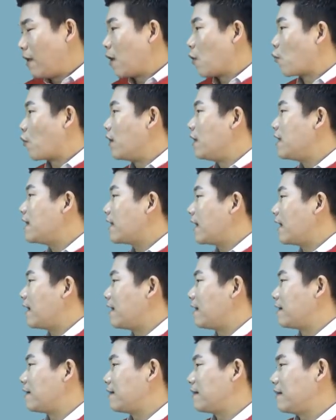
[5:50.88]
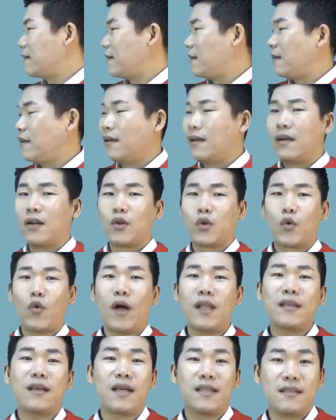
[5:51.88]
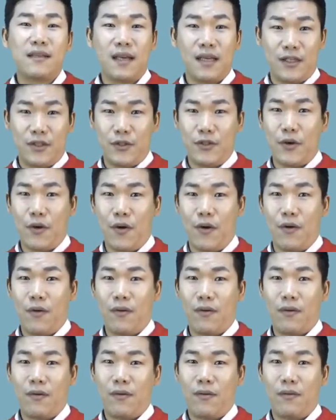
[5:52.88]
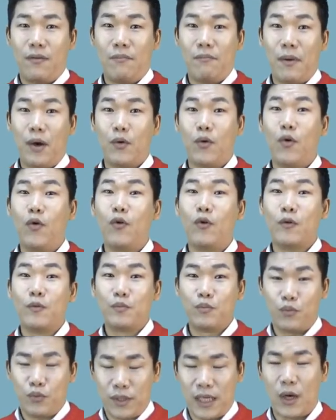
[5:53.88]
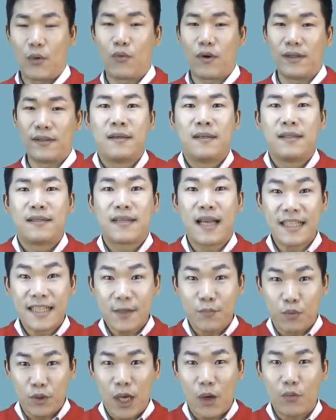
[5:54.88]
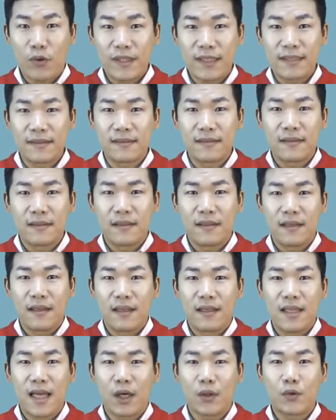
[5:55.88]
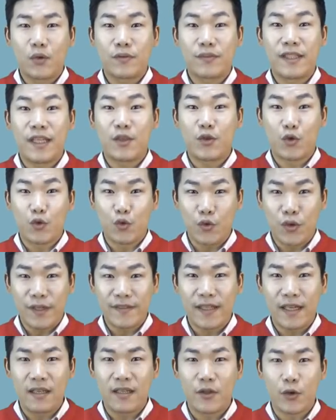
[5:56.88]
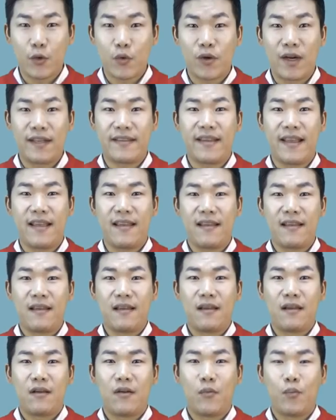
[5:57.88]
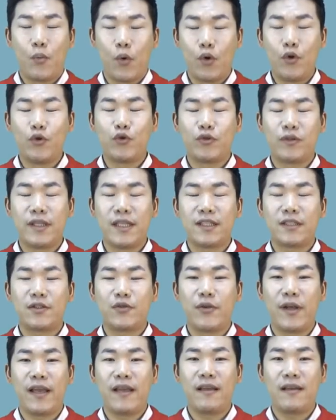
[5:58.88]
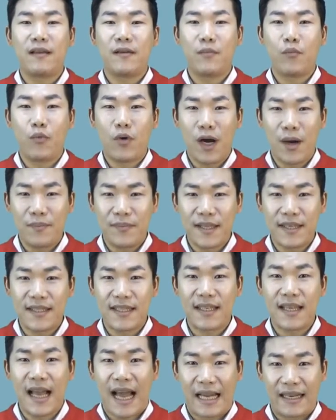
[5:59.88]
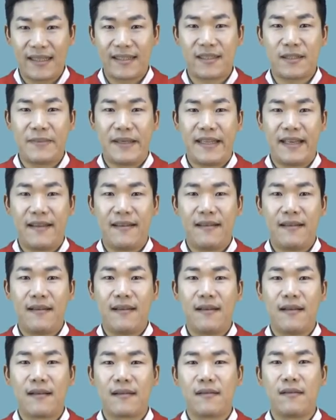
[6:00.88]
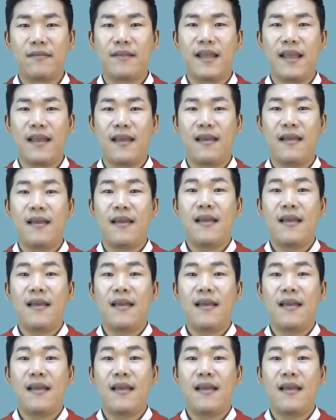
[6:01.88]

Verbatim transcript: 권리가 또 한 가지가 있죠. 바로 분양권. 사실 분양권은 양도세 중과세를 적용할 때 보유주택수에 포함되지 않았습니다. 그런데